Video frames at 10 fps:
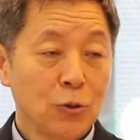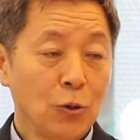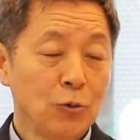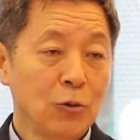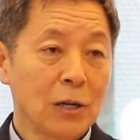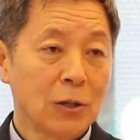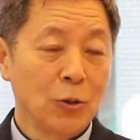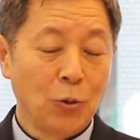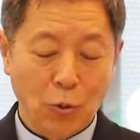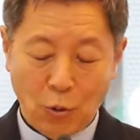
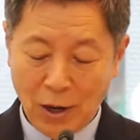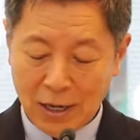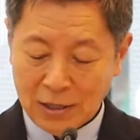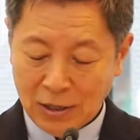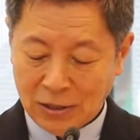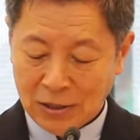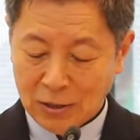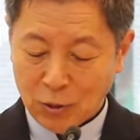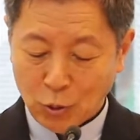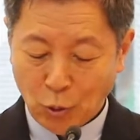초등학교 5학년
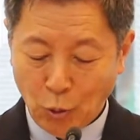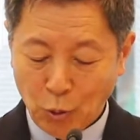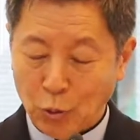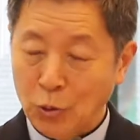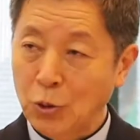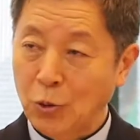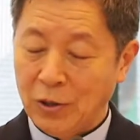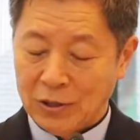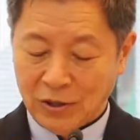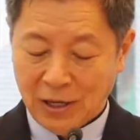도덕
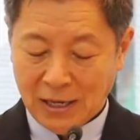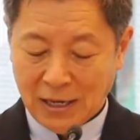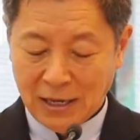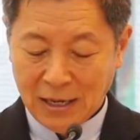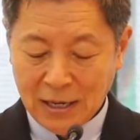교과서에